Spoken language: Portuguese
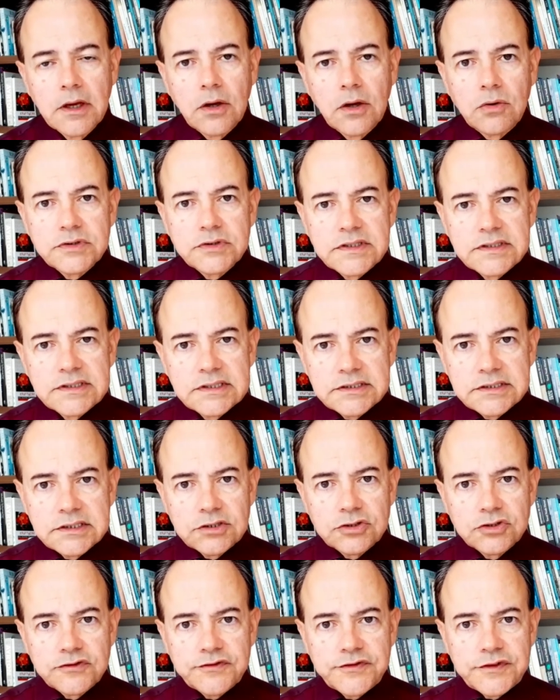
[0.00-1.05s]
Os
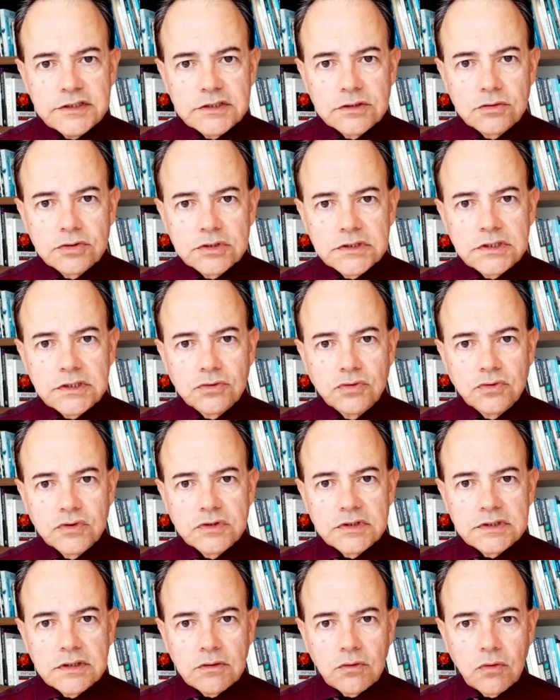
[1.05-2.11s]
exercícios físicos que
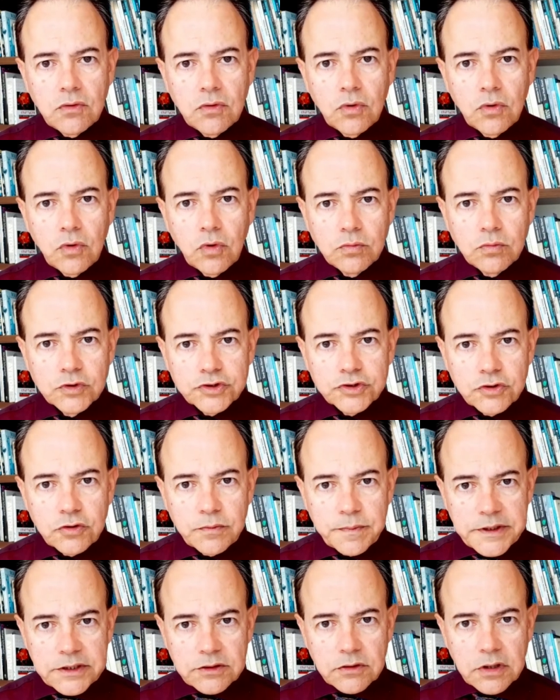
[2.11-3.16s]
usam o músculo
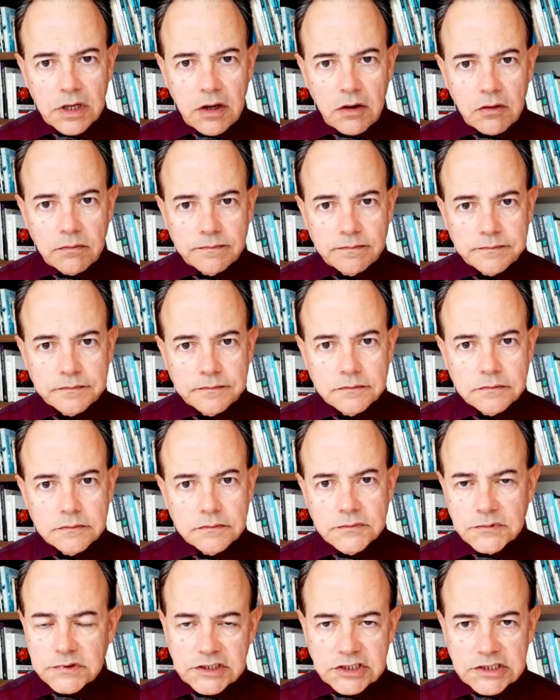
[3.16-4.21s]
peitoral,
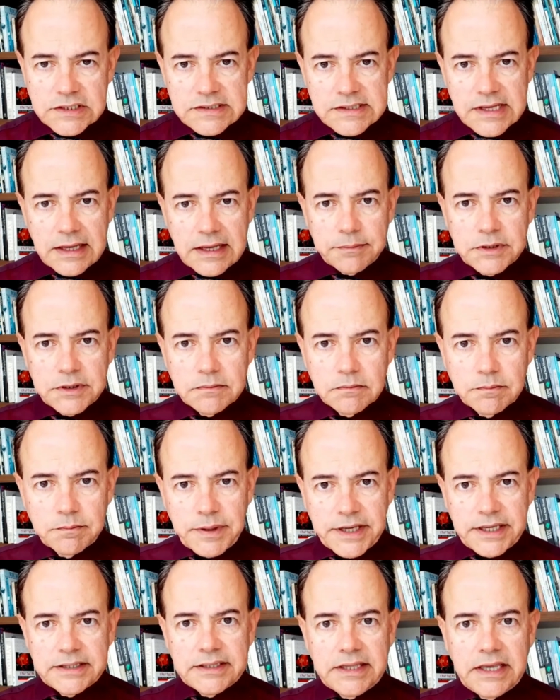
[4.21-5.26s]
você já sabe,
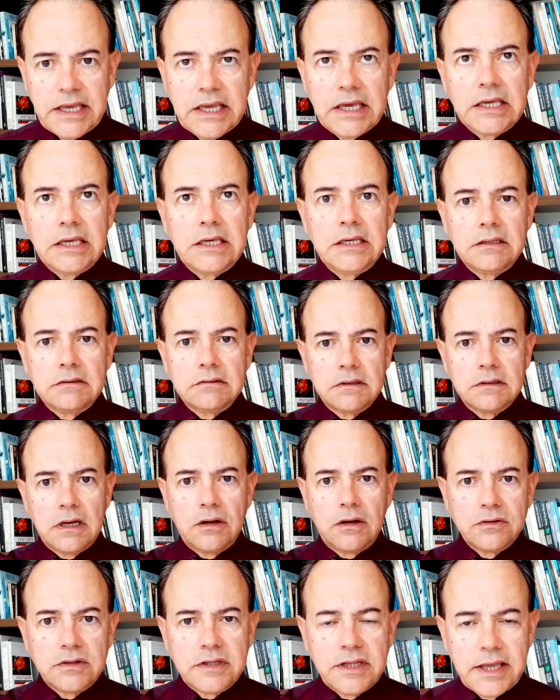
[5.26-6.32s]
pec-deck,
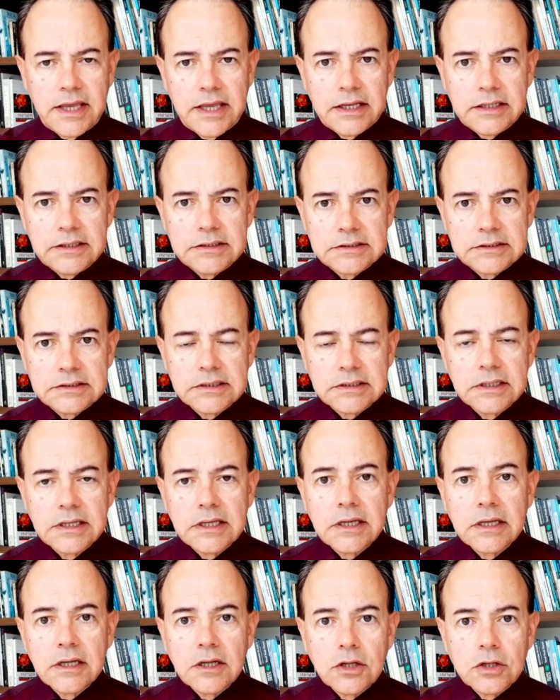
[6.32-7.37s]
halteres,
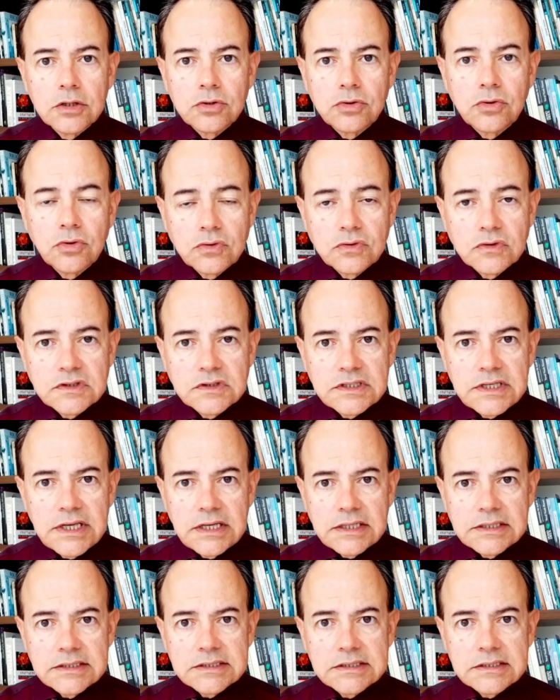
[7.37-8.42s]
todos
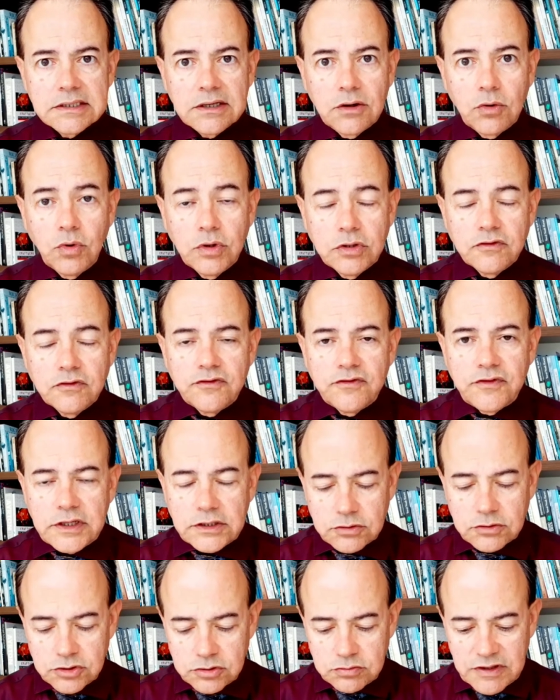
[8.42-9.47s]
eles, quando
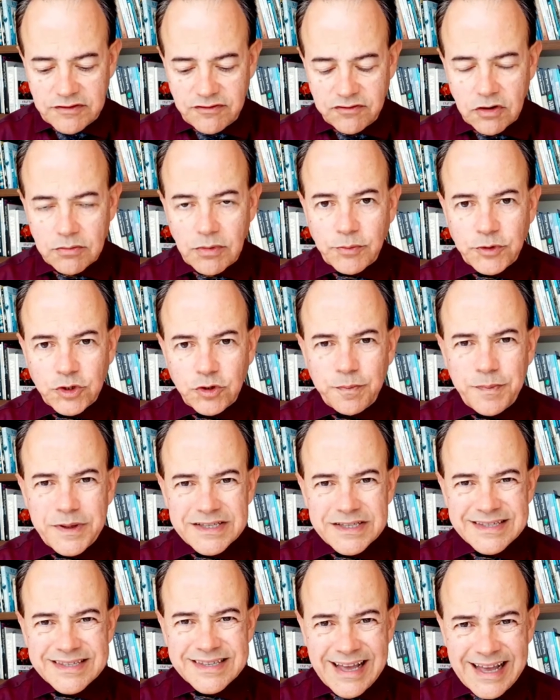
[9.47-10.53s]
feitos de uma forma muito
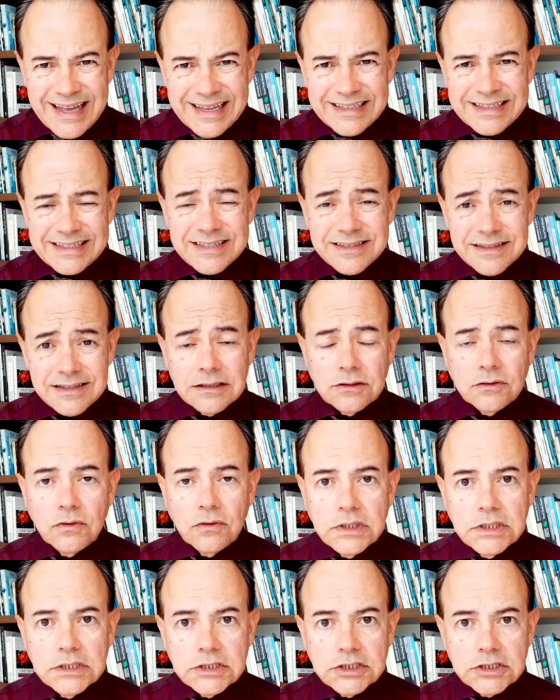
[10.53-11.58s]
pesada,
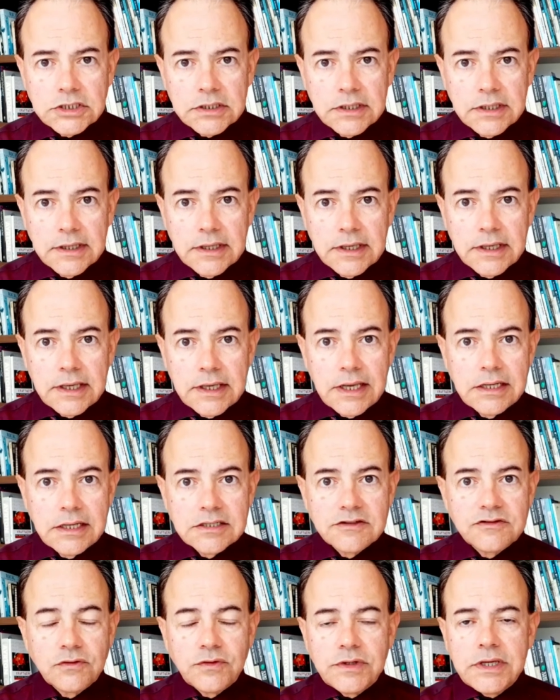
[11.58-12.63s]
extenuante,
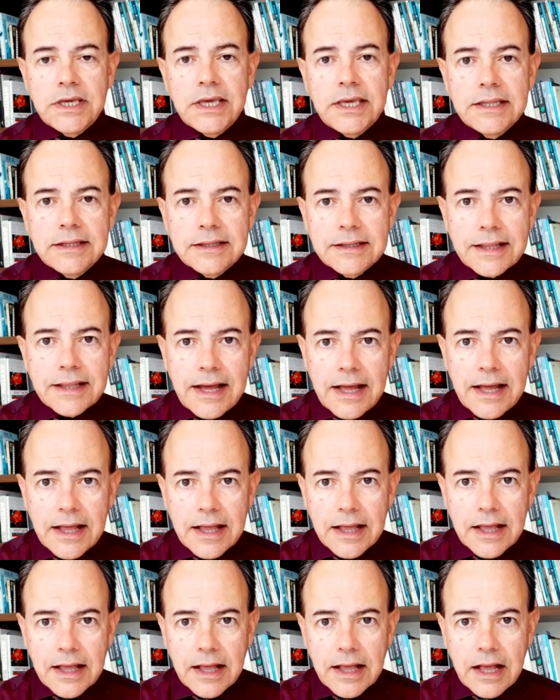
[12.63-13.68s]
eles vão irritar
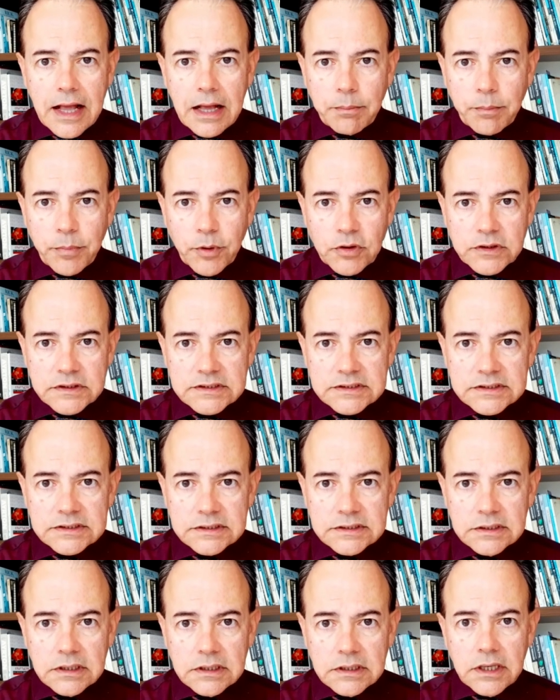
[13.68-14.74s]
a prótese.
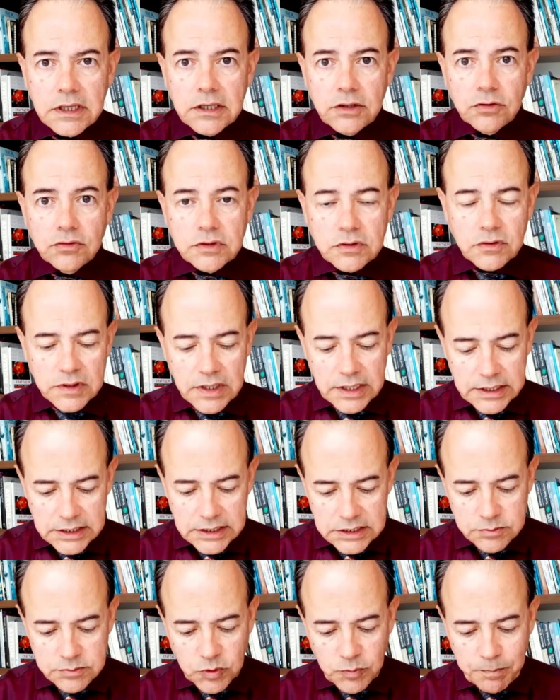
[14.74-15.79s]
E o teu
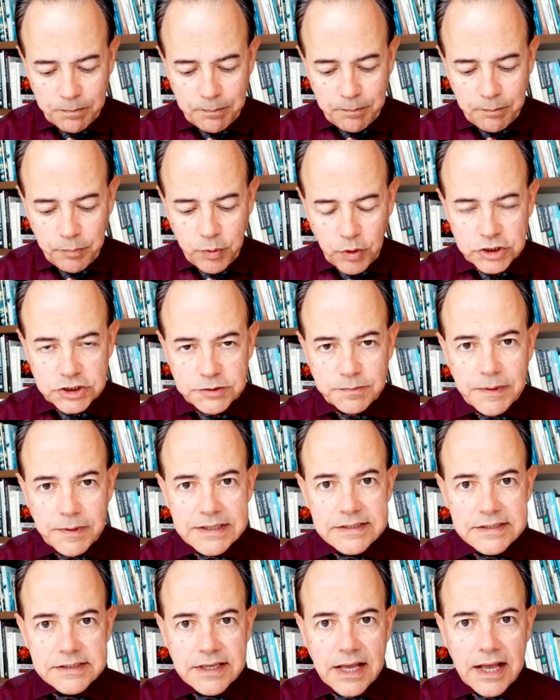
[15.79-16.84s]
organismo pode
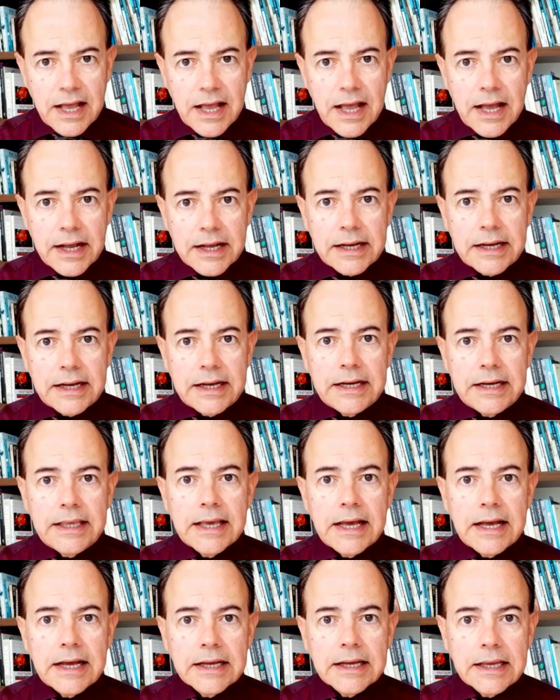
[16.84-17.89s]
passar a
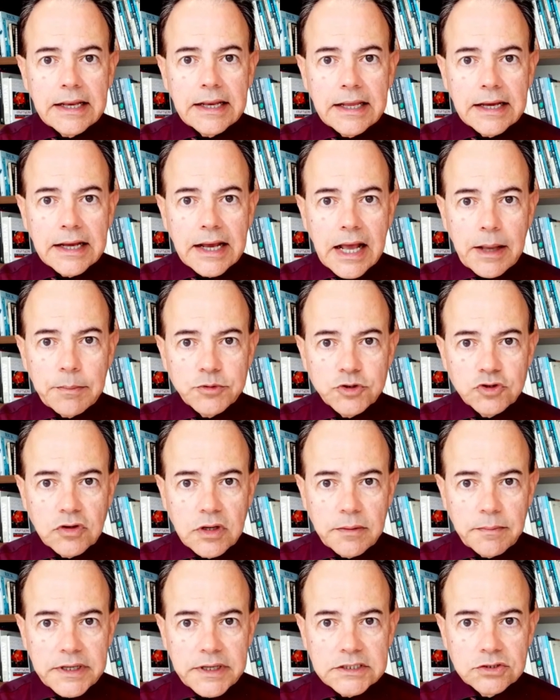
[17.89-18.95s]
criar aquela cápsula
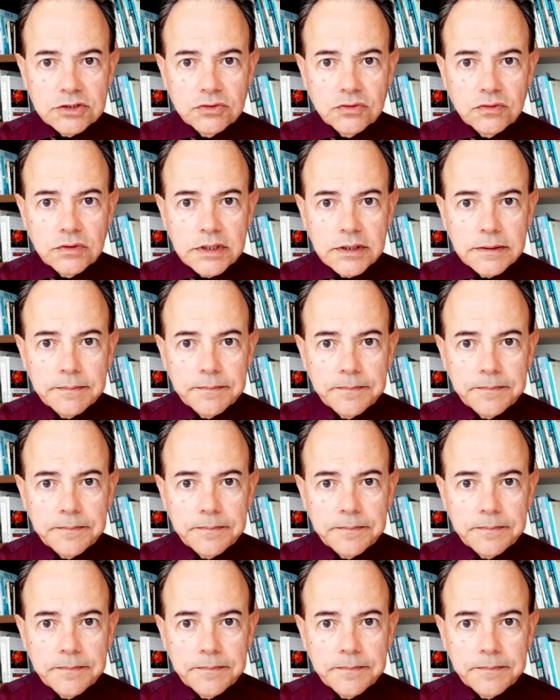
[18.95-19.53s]
mais dura.